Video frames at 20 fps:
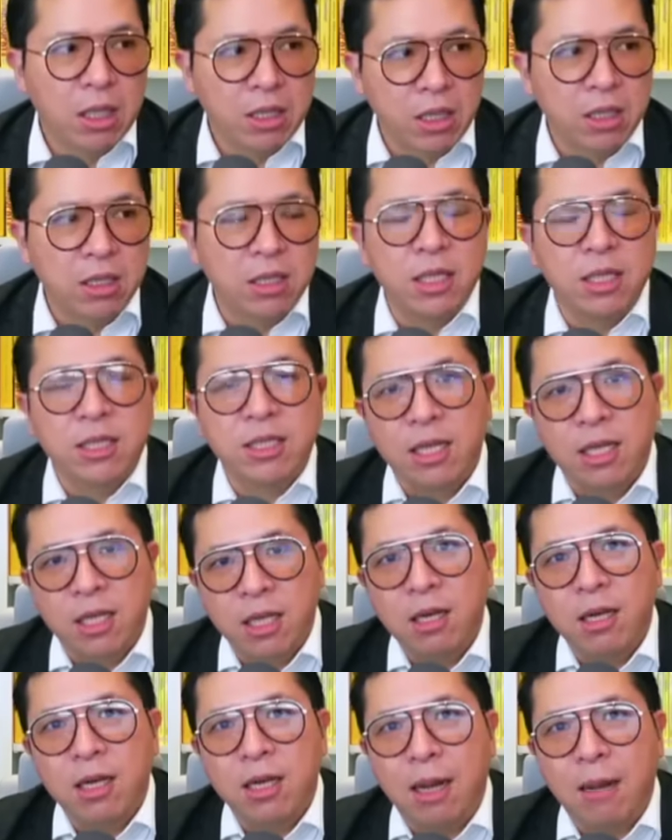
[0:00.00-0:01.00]
จริงๆสิ่ง
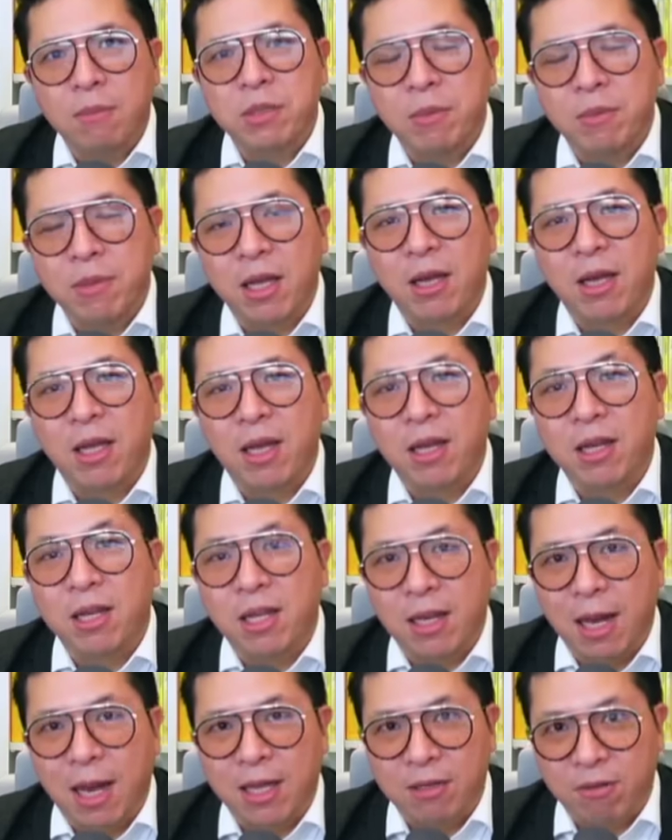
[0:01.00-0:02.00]
ที่เคยทำสำเร็จในอดี
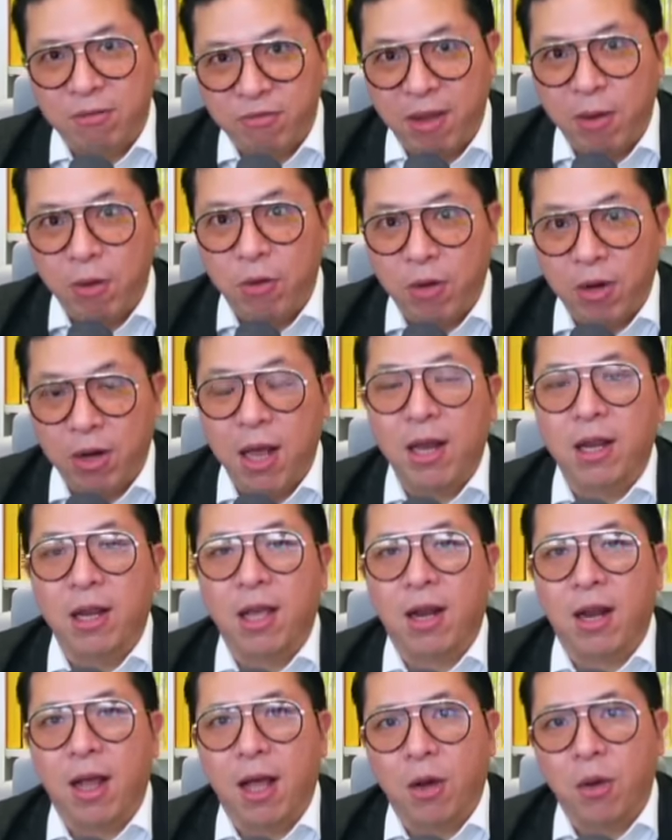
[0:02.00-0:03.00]
ตอาจจะเฟลแล้วก็ได้ใน
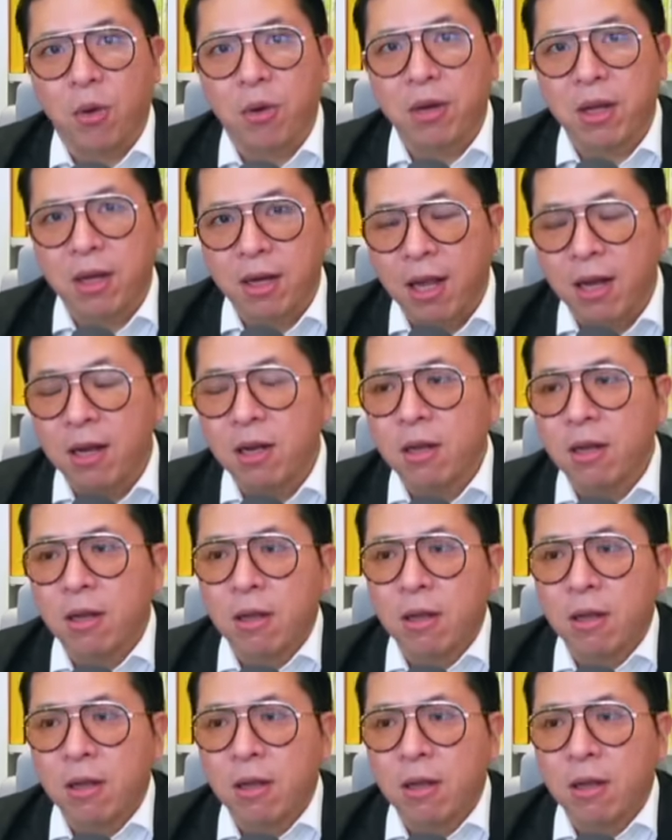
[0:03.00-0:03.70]
อนาคตดังนั้น